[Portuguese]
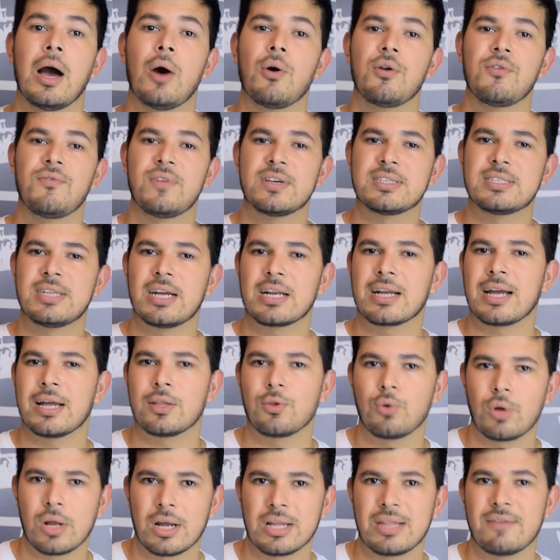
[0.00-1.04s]
A Universidade
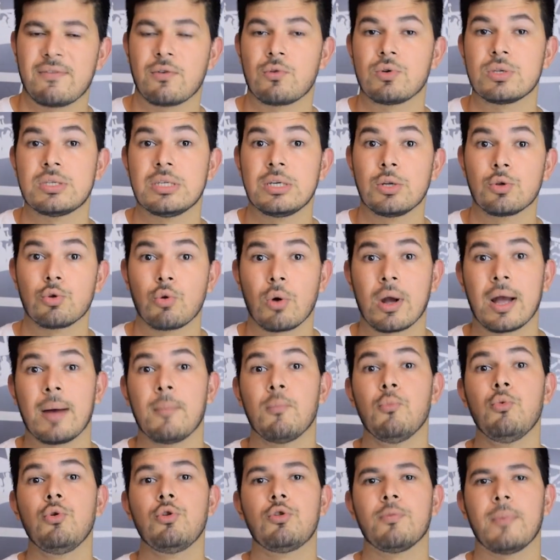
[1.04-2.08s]
Católica estava conseguindo tocar
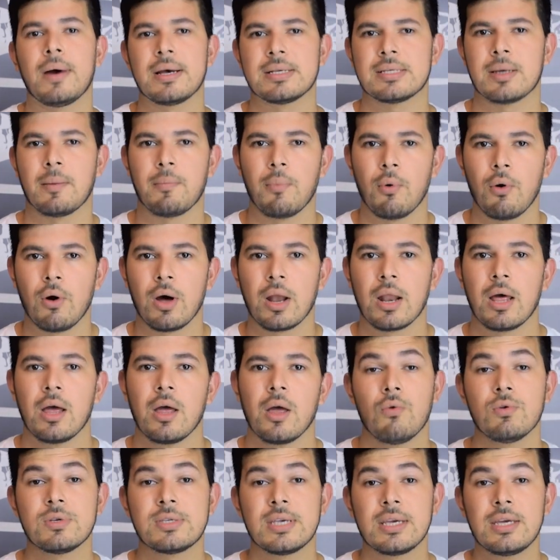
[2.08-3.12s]
muito mais a bola,
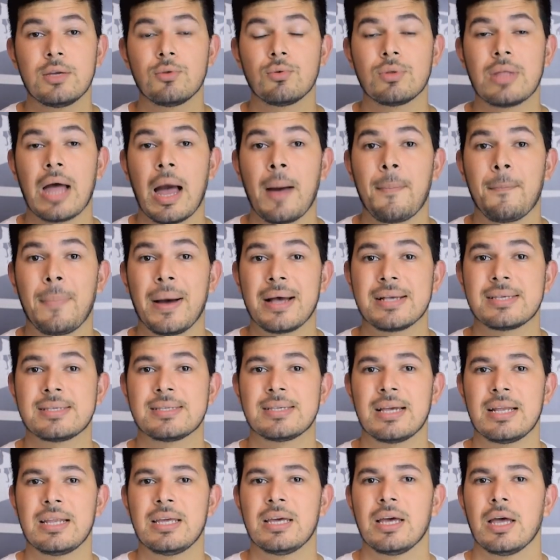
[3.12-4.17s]
conseguindo dar
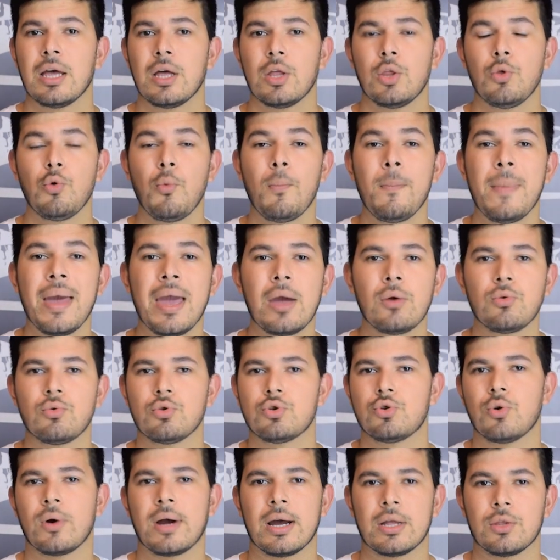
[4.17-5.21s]
passes ali no meio
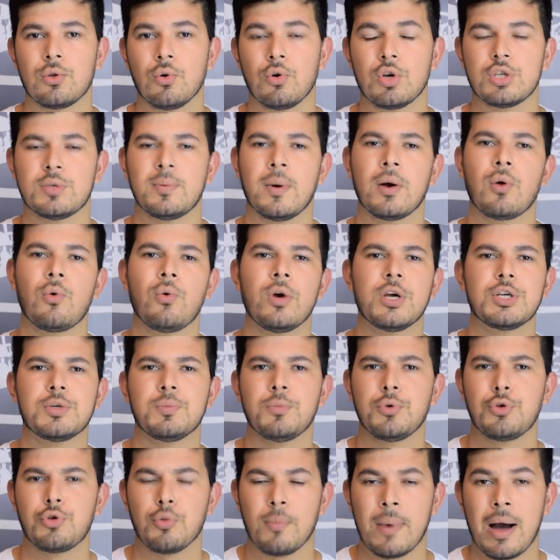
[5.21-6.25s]
dos jogadores, Ejo
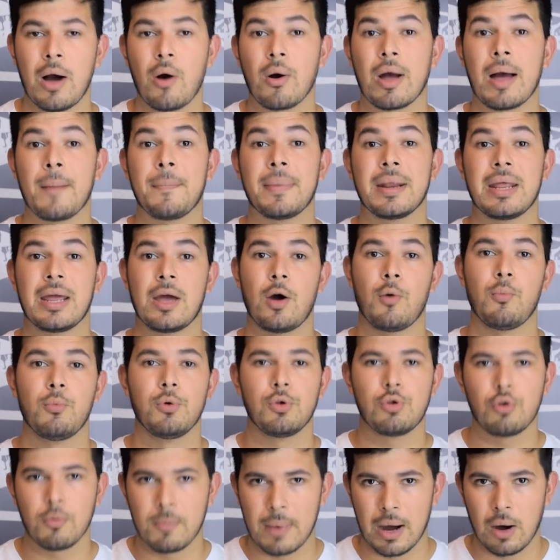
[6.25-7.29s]
muito mal, Gabriel
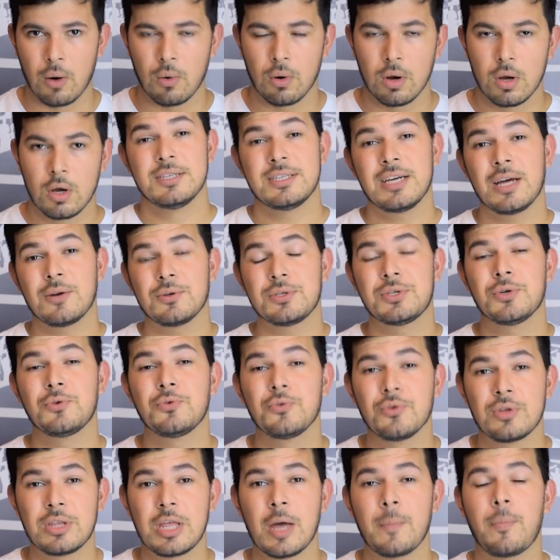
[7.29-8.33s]
muito mal. Já no
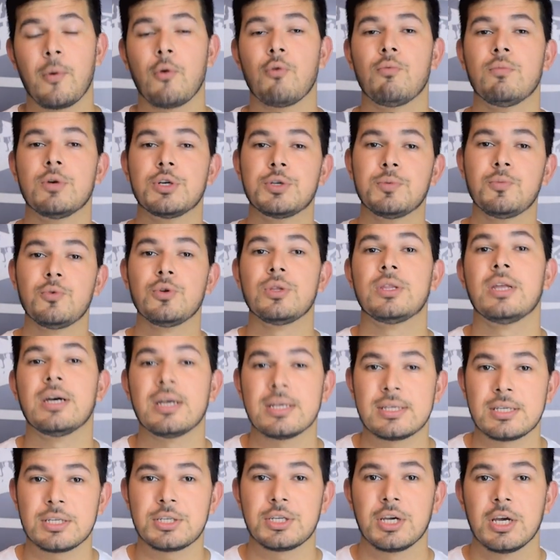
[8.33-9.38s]
segundo tempo, algumas
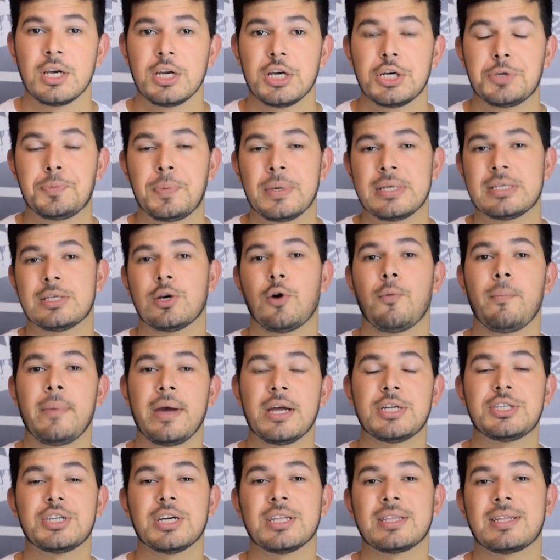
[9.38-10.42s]
mudanças,
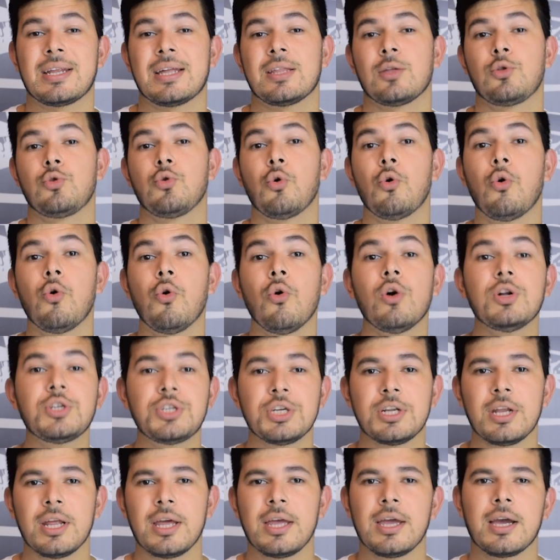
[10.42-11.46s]
especialmente a entrada do
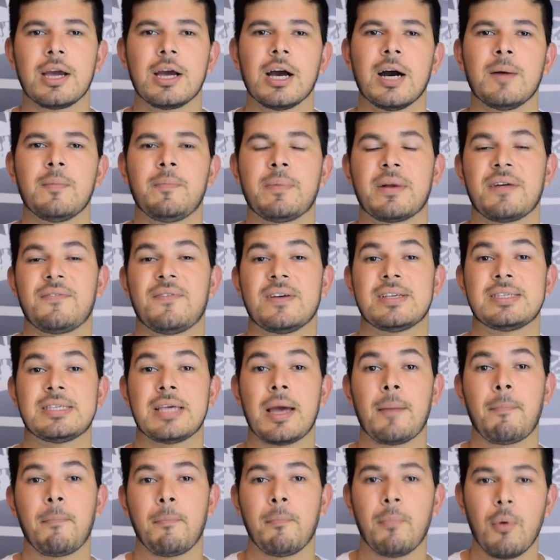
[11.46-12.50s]
Rodinei em campo para fazer
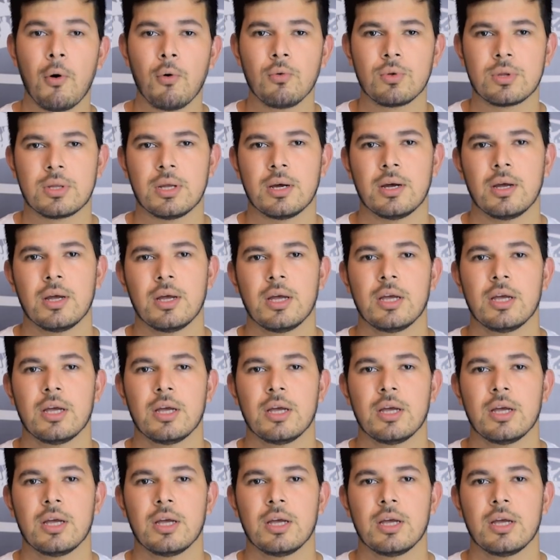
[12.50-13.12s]
a ponta